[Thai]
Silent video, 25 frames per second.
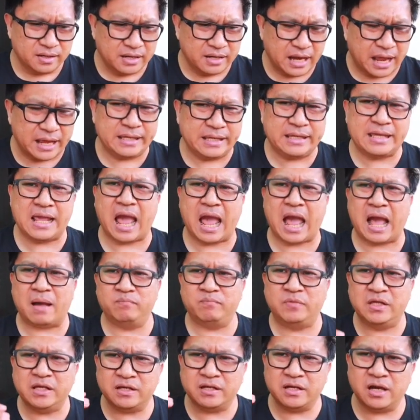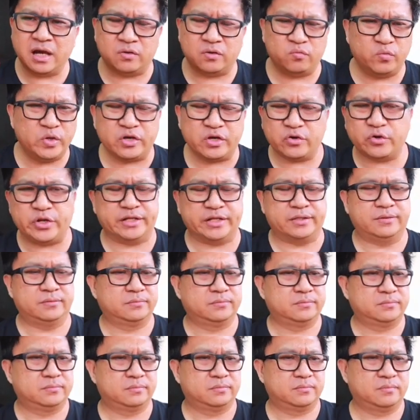ในยามที่เกิดวิกฤต
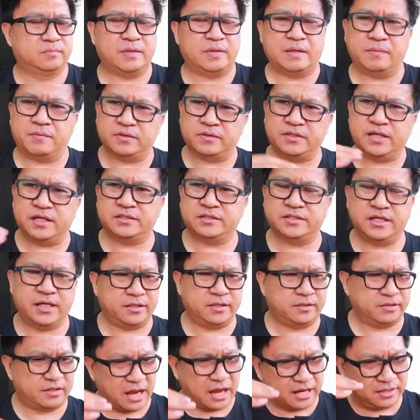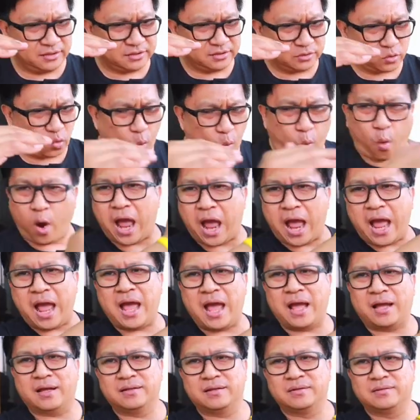ในประเทศจีนท่านคว้า
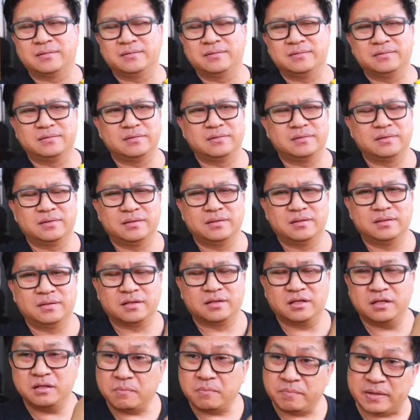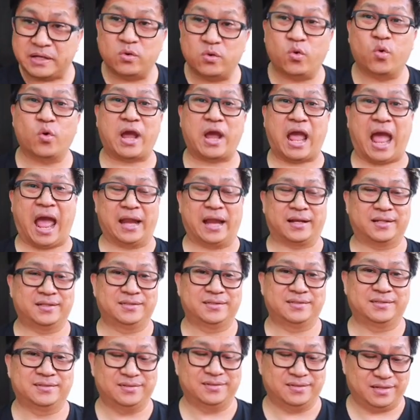ขึ้นมาเป็นโอกาส
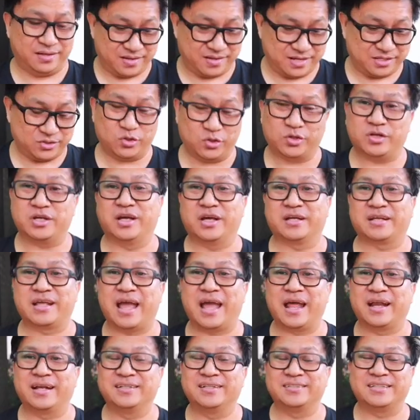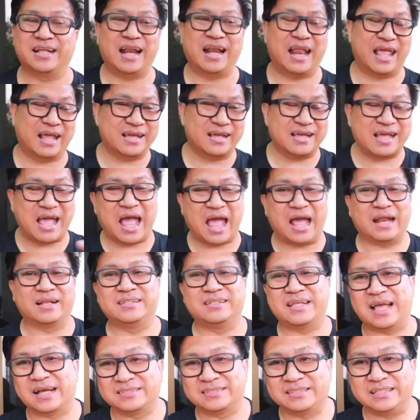เนี่ยจนเกิดการแถลงการ
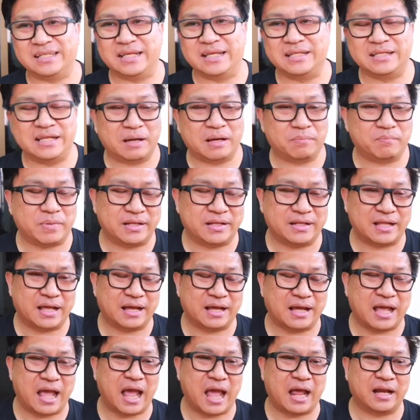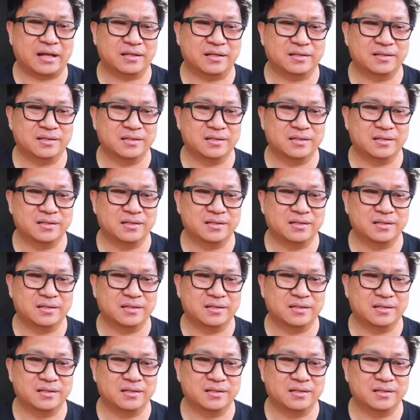จากจีนอย่างเป็นทางการ